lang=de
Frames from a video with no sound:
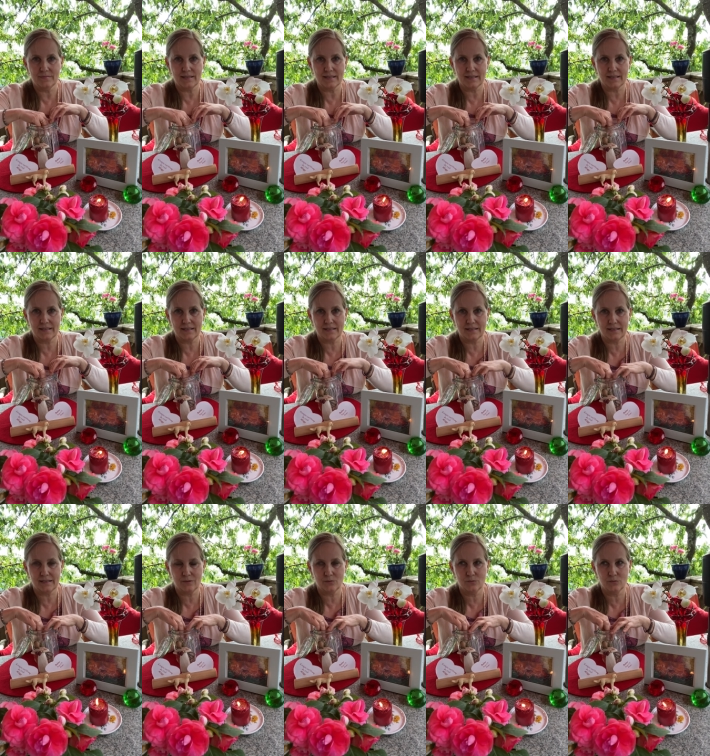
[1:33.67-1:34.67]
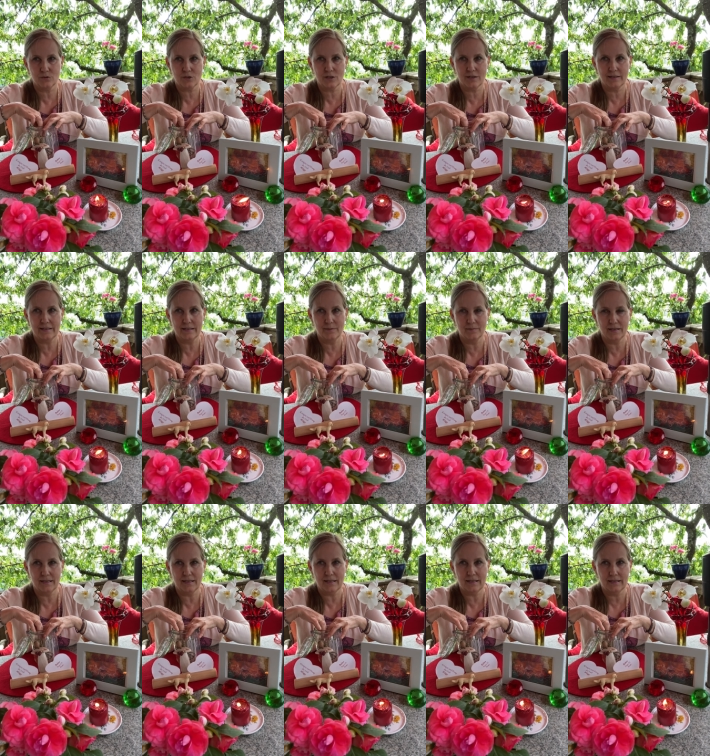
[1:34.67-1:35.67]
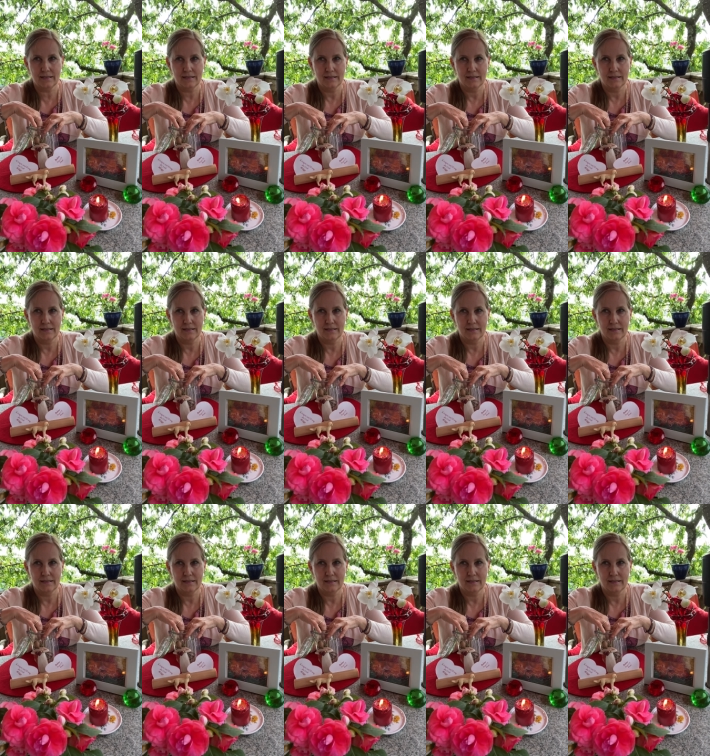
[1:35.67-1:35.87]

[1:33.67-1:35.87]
Ich kruschel hier mal